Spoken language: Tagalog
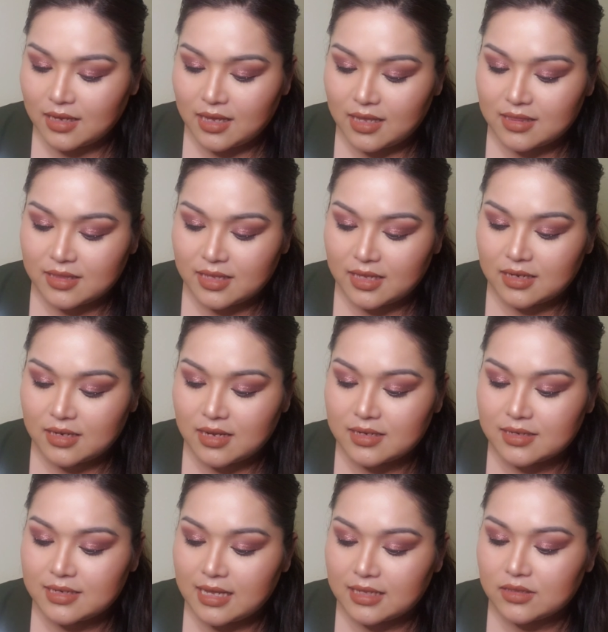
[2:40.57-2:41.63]
And then,
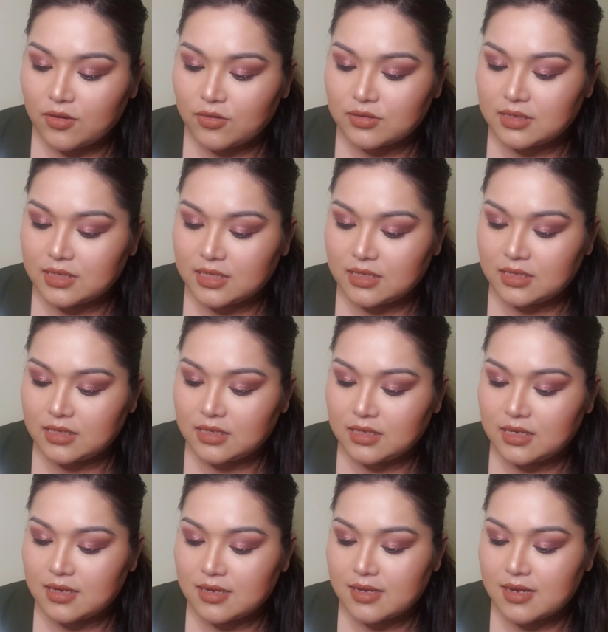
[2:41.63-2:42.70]
not only
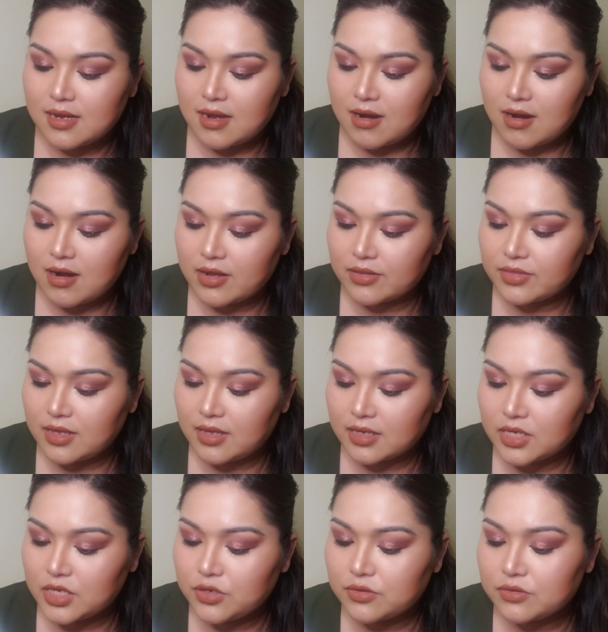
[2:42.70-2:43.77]
are
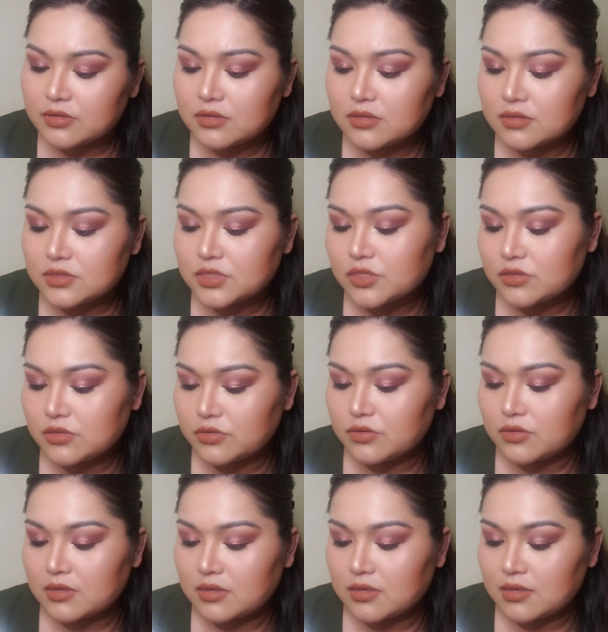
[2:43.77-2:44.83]
the cute to
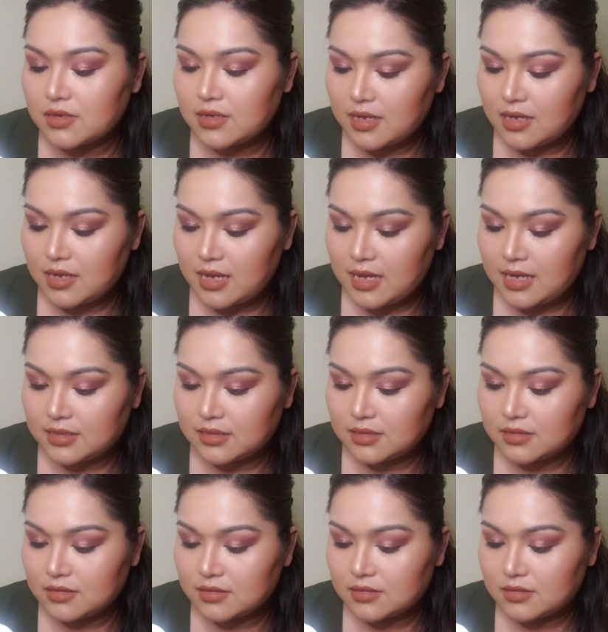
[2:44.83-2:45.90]
look at,
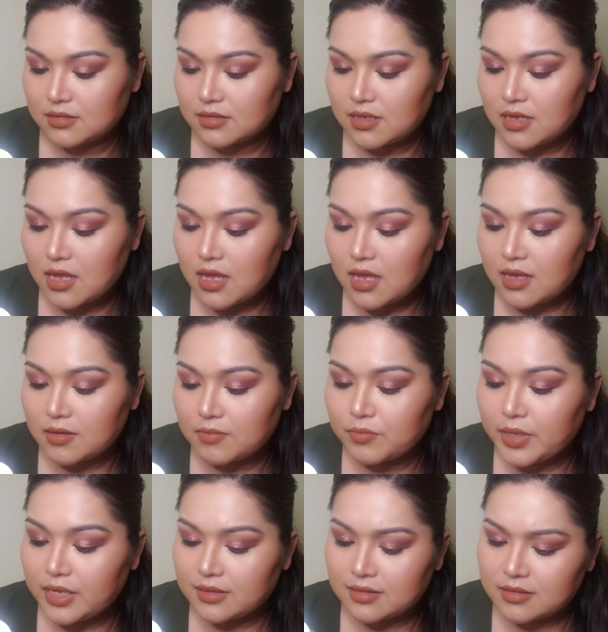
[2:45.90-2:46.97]

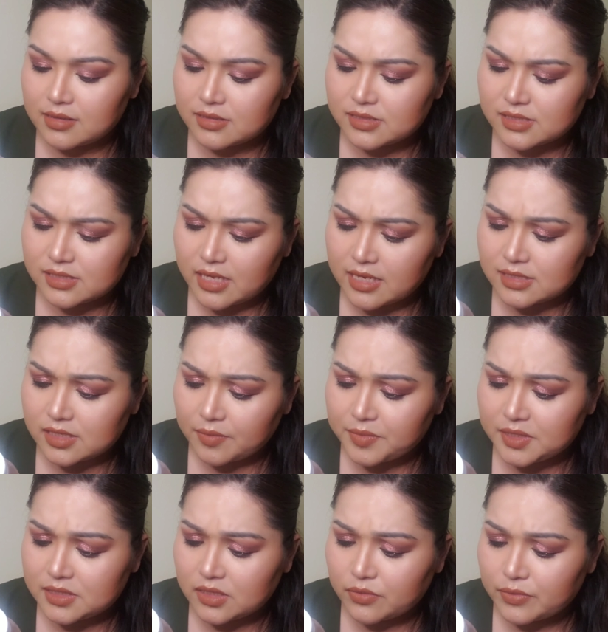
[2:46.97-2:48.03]
but this tastes
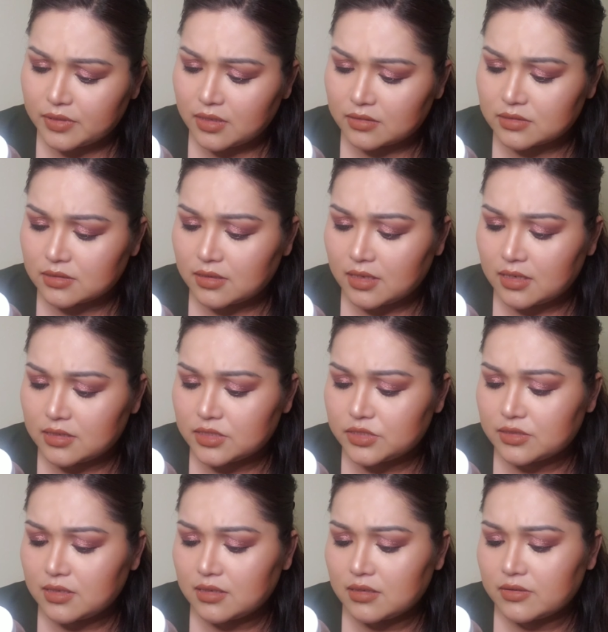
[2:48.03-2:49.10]
amazing with an
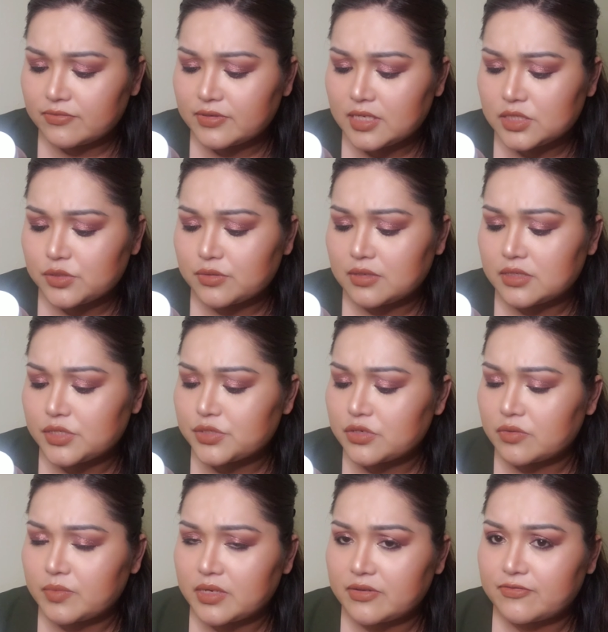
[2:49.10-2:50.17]
additional of natural
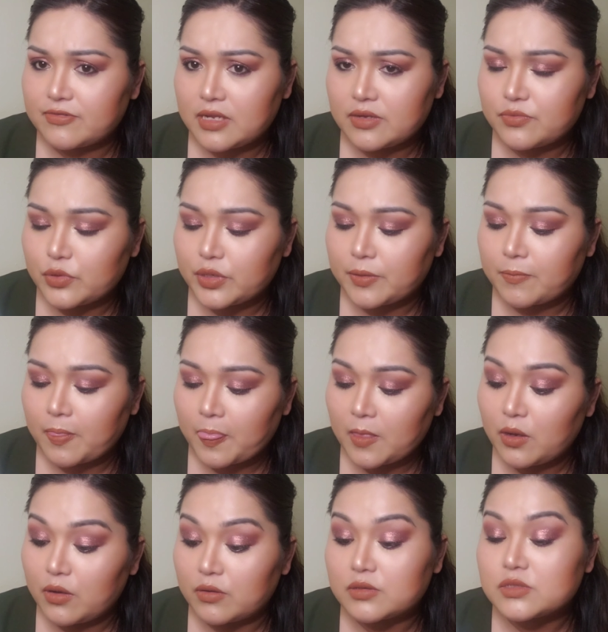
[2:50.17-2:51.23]
strawberry flavor.
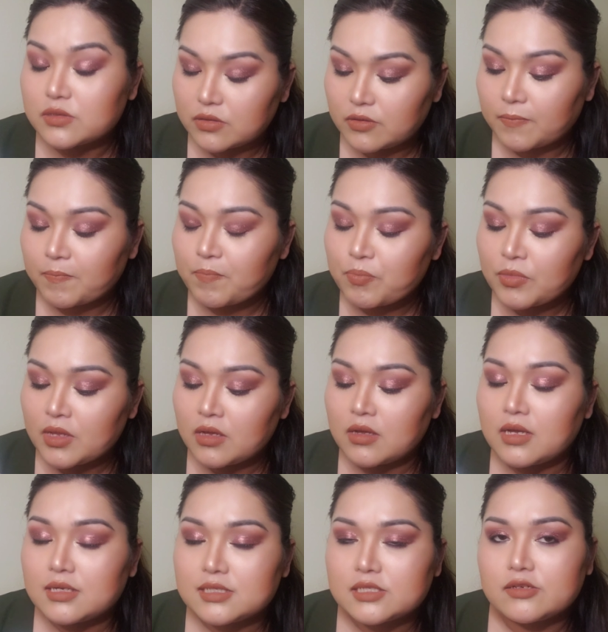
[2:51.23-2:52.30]
Oh, so,
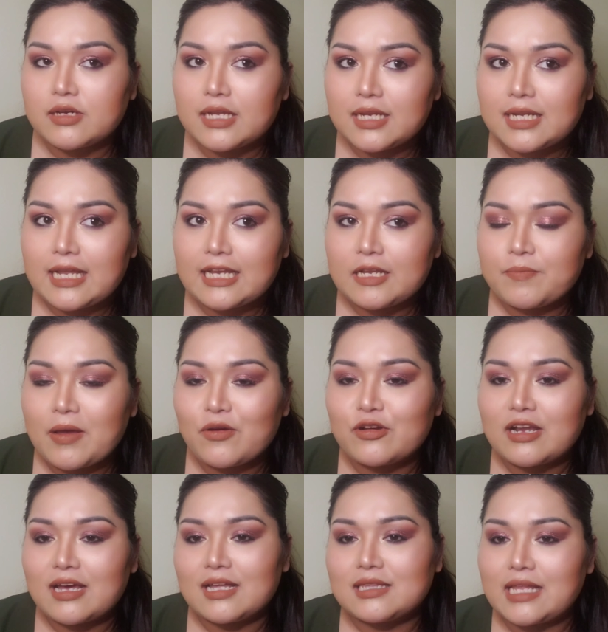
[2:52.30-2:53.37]
so kanina hindi pa
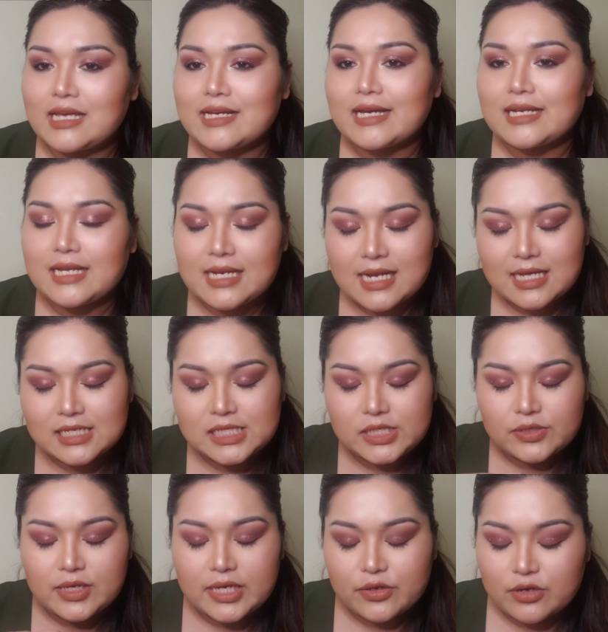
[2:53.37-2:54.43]
ako nakatake kanina,
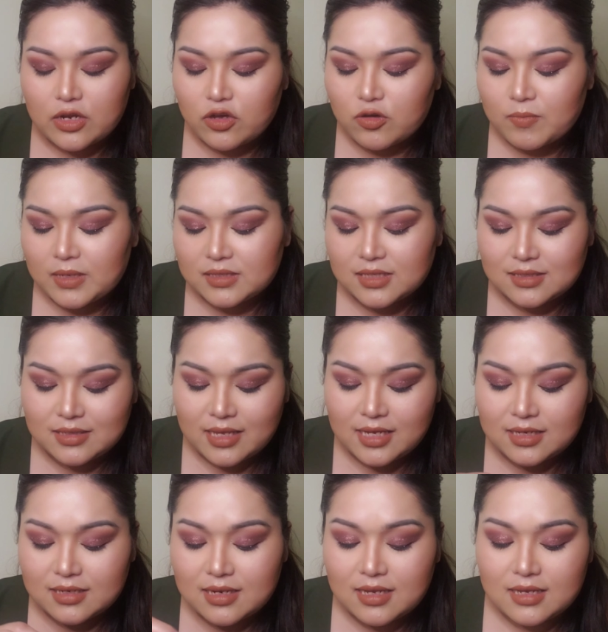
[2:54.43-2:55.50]
so ngayon ako
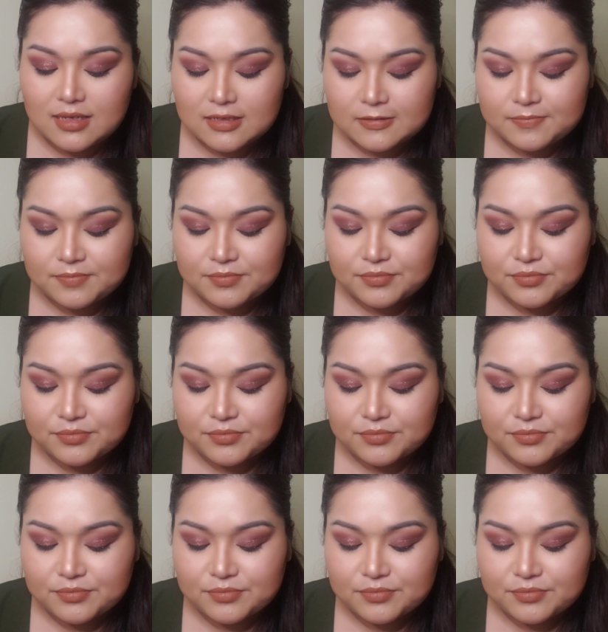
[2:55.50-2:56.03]
magte-take ng